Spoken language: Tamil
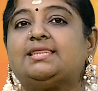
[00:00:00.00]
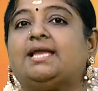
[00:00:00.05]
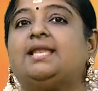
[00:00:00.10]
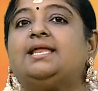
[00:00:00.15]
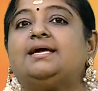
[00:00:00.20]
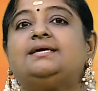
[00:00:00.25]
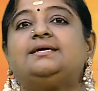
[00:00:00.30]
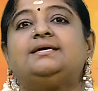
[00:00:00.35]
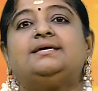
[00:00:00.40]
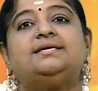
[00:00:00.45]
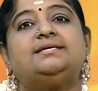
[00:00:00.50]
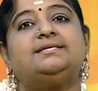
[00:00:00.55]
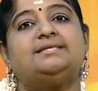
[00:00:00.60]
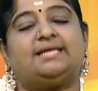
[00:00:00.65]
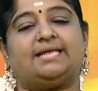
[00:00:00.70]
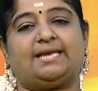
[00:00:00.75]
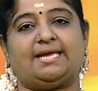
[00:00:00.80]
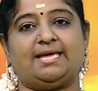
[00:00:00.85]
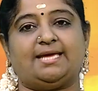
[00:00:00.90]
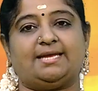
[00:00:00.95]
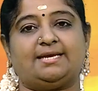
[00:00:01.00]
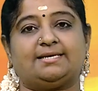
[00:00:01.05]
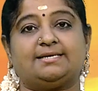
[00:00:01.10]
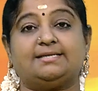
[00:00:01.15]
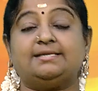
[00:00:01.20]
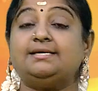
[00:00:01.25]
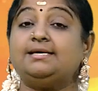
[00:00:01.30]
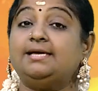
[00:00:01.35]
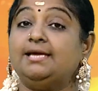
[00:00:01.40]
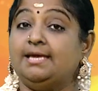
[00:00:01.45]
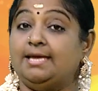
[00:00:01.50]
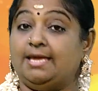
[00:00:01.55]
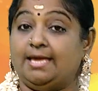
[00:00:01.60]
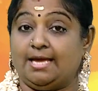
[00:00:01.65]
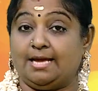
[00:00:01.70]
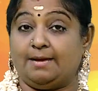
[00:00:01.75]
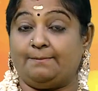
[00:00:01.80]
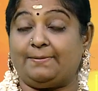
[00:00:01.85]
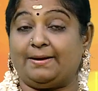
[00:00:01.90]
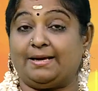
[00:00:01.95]
தலங்கள்னு நிறைய இருக்குது
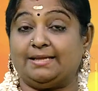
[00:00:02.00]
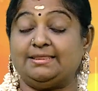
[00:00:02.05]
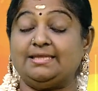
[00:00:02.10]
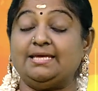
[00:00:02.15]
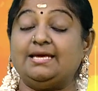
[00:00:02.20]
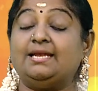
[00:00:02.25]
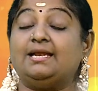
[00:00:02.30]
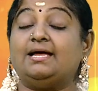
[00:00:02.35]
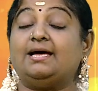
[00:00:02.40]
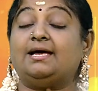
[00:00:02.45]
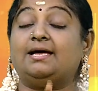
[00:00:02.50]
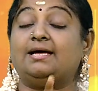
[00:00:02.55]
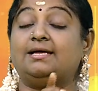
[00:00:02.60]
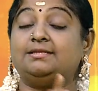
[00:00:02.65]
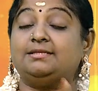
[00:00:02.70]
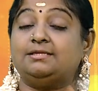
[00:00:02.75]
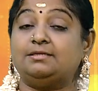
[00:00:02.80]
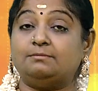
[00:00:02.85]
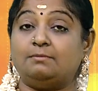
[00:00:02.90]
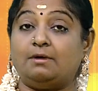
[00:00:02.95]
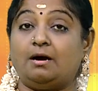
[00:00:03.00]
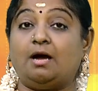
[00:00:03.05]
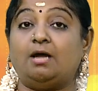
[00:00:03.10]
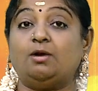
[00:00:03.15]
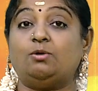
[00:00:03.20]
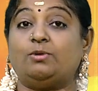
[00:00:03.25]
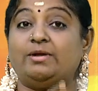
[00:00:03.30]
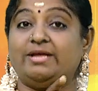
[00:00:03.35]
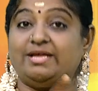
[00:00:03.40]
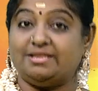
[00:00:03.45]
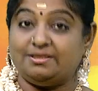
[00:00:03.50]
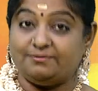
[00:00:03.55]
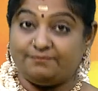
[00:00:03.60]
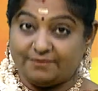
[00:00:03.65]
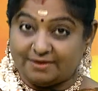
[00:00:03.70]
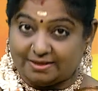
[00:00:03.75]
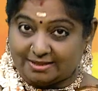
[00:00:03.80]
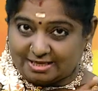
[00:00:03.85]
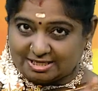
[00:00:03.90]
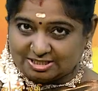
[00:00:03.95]
இங்கே பார்த்தீங்கன்னா திருமாலுடைய
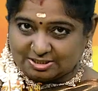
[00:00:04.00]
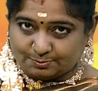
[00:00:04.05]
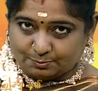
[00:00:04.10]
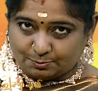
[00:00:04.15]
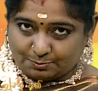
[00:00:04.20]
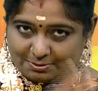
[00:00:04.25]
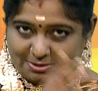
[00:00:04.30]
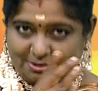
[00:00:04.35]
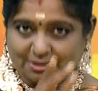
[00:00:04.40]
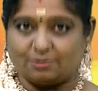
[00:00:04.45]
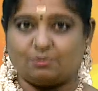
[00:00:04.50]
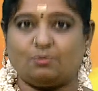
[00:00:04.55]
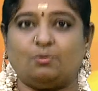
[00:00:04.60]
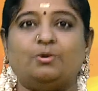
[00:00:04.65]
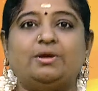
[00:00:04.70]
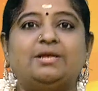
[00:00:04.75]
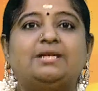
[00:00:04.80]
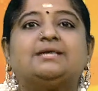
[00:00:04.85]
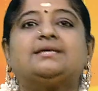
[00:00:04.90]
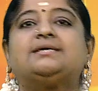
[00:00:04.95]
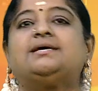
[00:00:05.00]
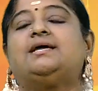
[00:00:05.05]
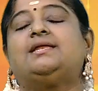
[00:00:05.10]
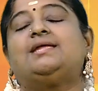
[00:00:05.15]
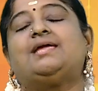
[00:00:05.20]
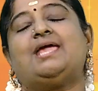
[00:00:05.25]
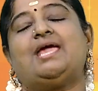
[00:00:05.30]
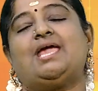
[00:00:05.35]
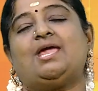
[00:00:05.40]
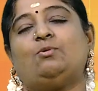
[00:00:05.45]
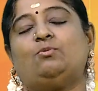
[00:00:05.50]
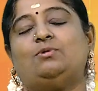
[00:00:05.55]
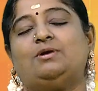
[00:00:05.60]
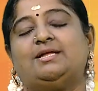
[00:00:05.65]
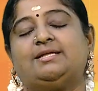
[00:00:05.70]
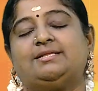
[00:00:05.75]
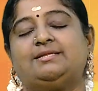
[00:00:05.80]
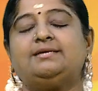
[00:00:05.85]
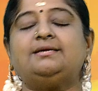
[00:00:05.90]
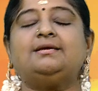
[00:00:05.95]
திவ்ய தேசமும் இந்த கோயிலுக்கு அருகே
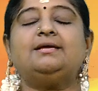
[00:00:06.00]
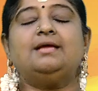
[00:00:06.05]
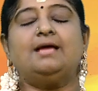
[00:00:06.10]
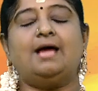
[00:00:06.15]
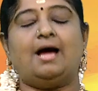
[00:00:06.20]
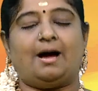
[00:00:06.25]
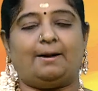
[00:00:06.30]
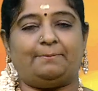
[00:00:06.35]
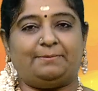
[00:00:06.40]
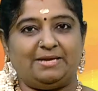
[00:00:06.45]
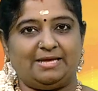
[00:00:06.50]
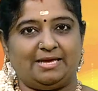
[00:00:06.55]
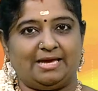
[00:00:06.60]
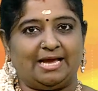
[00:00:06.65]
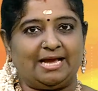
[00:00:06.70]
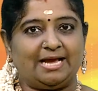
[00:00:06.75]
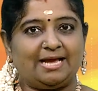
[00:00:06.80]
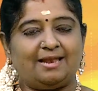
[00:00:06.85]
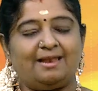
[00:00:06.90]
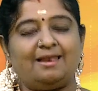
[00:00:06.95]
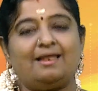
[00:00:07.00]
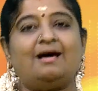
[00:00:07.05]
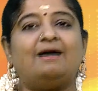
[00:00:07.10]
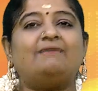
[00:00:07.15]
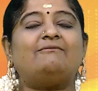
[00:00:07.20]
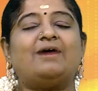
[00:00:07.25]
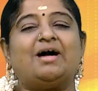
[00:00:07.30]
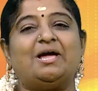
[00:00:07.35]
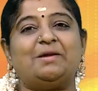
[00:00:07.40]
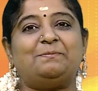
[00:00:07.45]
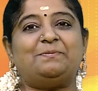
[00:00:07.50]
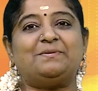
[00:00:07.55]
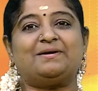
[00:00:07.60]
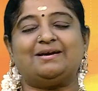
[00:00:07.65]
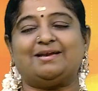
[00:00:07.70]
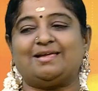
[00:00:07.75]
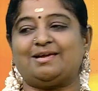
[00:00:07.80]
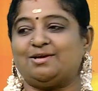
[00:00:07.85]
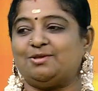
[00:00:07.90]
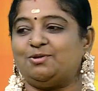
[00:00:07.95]
உள்ளது அப்படி எங்கெல்லாம் வாய்ப்பு
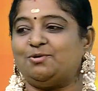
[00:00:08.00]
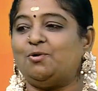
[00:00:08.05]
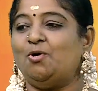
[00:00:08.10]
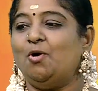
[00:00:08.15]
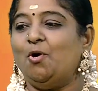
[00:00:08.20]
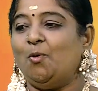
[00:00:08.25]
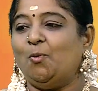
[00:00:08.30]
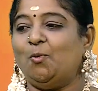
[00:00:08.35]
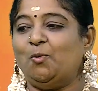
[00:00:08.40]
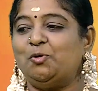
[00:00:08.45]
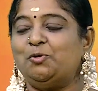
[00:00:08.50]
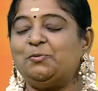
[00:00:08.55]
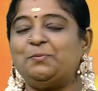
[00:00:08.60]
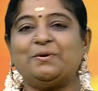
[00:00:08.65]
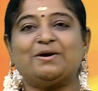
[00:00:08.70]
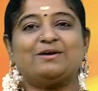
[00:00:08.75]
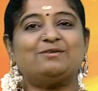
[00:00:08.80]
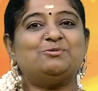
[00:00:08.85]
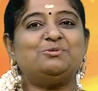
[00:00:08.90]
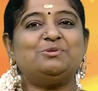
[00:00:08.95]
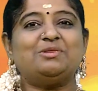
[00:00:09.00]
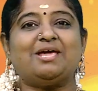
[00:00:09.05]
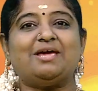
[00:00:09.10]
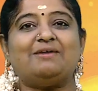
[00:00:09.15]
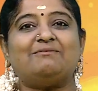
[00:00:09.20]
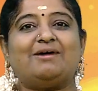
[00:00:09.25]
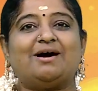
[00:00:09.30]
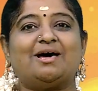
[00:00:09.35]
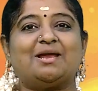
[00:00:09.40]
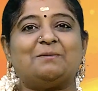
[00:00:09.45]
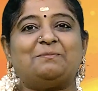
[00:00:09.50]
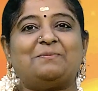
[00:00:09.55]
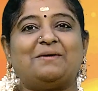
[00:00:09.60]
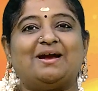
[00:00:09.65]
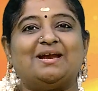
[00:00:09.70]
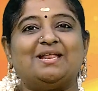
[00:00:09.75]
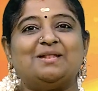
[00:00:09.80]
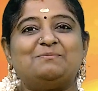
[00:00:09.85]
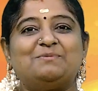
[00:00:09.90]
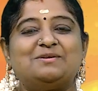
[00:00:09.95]
கிடைக்குதோ ஒரு பக்கம் தேவார
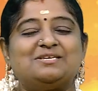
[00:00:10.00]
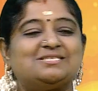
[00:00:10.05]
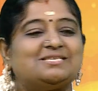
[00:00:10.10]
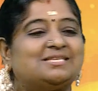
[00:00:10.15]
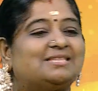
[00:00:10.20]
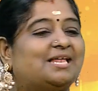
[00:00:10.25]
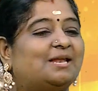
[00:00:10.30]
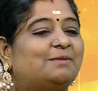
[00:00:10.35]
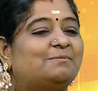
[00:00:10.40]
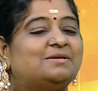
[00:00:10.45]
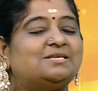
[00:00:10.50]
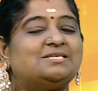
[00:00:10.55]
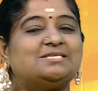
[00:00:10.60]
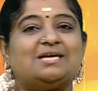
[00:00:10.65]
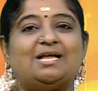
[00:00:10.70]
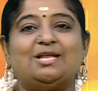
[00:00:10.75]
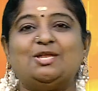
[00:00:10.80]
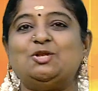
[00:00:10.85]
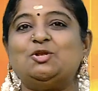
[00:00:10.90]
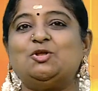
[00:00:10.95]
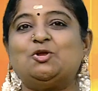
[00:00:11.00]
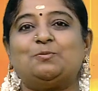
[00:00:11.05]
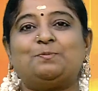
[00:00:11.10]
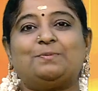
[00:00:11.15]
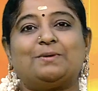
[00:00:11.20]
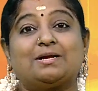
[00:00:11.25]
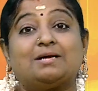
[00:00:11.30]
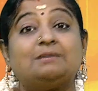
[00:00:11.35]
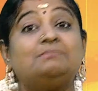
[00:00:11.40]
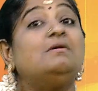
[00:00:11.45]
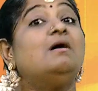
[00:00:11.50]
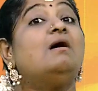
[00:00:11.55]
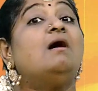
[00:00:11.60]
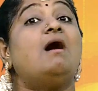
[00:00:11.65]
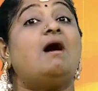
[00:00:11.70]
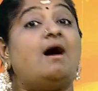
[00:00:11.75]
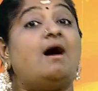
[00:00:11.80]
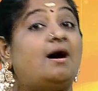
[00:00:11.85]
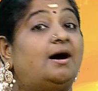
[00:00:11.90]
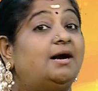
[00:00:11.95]
பாடல் பெற்ற தலம் என்றால் இன்னொரு பக்கம்
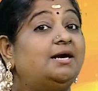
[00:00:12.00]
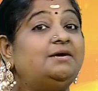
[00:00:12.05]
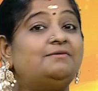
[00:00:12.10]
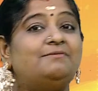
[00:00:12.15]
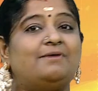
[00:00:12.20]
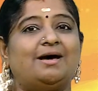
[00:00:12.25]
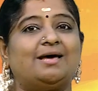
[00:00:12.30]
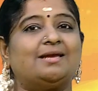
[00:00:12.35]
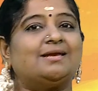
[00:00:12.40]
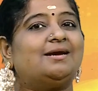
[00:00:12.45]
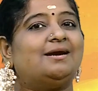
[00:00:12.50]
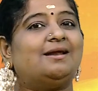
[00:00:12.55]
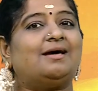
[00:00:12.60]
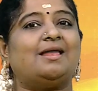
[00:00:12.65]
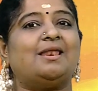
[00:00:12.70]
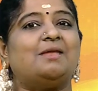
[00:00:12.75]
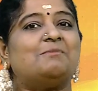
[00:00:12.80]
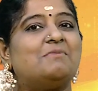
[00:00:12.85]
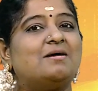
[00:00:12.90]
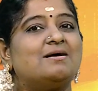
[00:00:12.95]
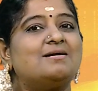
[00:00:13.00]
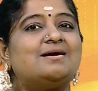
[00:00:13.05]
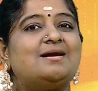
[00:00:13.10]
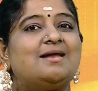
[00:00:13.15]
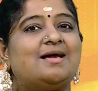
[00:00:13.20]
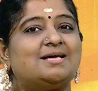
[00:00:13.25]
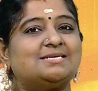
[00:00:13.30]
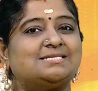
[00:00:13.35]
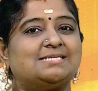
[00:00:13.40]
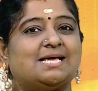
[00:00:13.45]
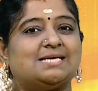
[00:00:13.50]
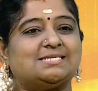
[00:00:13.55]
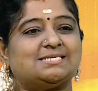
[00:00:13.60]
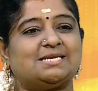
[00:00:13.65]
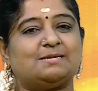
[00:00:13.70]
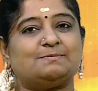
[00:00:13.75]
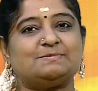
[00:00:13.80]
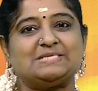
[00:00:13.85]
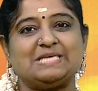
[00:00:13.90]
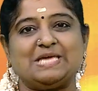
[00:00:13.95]
ஆழ்வார்களால்
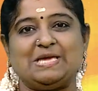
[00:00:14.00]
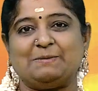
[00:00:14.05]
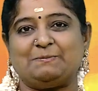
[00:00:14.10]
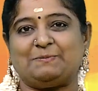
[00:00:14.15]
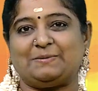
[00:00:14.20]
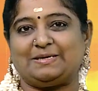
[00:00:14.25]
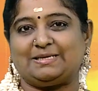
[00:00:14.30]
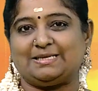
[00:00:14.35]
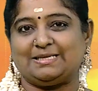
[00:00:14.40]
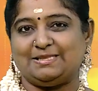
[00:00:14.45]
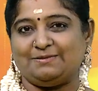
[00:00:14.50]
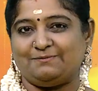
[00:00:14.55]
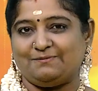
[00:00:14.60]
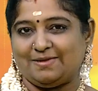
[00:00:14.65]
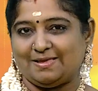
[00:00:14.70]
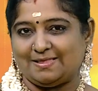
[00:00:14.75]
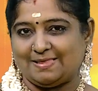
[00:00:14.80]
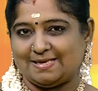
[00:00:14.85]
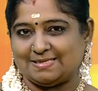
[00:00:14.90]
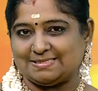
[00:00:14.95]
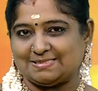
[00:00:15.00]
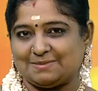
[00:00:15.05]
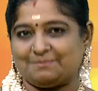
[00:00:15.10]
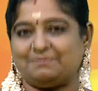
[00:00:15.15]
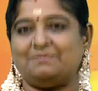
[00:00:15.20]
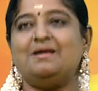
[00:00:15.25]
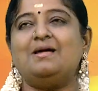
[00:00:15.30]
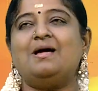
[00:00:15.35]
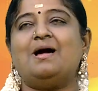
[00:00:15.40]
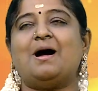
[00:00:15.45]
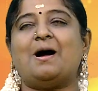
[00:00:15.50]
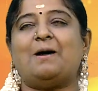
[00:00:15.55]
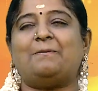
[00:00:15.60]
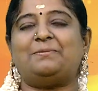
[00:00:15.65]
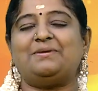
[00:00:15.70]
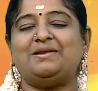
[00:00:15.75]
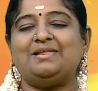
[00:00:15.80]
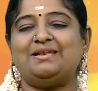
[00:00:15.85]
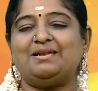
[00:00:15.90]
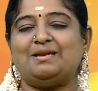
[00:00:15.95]
மங்களாசாசனம் செய்யப்பட்ட திவ்ய தேசம்
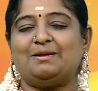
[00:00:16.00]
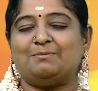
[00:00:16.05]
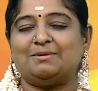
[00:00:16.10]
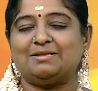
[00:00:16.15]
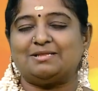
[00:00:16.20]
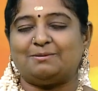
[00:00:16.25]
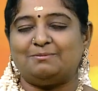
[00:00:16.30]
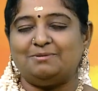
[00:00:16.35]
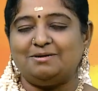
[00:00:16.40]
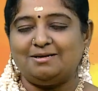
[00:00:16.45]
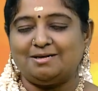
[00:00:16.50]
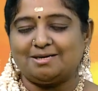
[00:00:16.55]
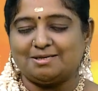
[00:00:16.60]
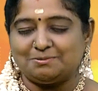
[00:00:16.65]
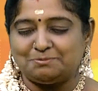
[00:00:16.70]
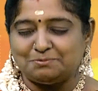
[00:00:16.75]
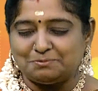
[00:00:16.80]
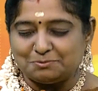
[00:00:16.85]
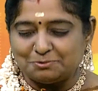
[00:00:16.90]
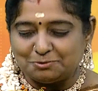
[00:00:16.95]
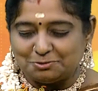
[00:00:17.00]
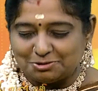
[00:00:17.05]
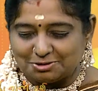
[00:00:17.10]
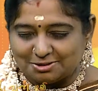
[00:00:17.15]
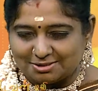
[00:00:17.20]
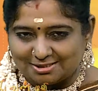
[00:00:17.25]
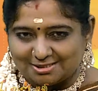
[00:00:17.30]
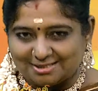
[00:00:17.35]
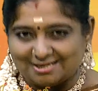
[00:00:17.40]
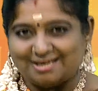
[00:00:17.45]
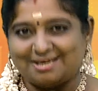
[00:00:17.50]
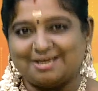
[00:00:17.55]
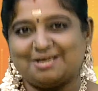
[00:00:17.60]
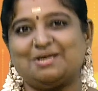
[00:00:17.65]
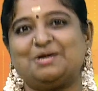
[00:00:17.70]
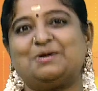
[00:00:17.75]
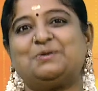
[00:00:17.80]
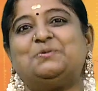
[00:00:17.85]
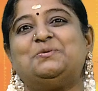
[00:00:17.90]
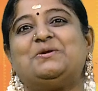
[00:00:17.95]
அப்படின்னு நம்ம தமிழகம் முழுக்க
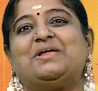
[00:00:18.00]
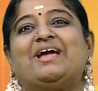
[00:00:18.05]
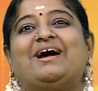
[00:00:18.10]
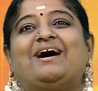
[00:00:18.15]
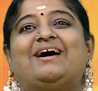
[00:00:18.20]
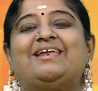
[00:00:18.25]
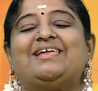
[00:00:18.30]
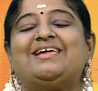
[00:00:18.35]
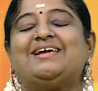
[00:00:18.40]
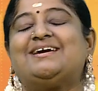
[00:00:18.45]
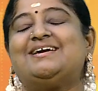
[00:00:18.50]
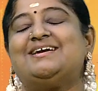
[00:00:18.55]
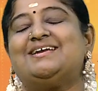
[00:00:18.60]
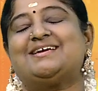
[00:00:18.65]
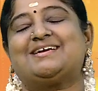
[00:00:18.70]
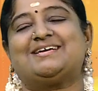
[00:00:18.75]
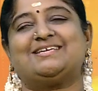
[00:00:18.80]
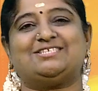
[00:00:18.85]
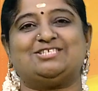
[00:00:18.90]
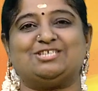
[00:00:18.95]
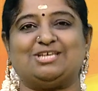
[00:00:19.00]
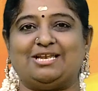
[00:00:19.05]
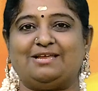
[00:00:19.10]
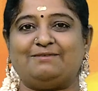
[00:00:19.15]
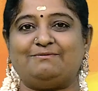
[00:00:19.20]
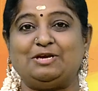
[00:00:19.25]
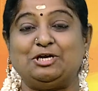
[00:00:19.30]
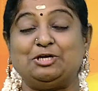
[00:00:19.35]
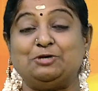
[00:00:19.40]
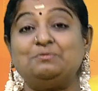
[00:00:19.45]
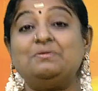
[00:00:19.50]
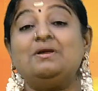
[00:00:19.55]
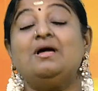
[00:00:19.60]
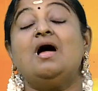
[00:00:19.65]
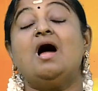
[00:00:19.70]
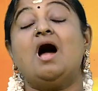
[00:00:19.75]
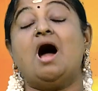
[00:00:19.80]
இருக்கக்கூடிய ஆலயங்களுக்கு செல்ல வேண்டும்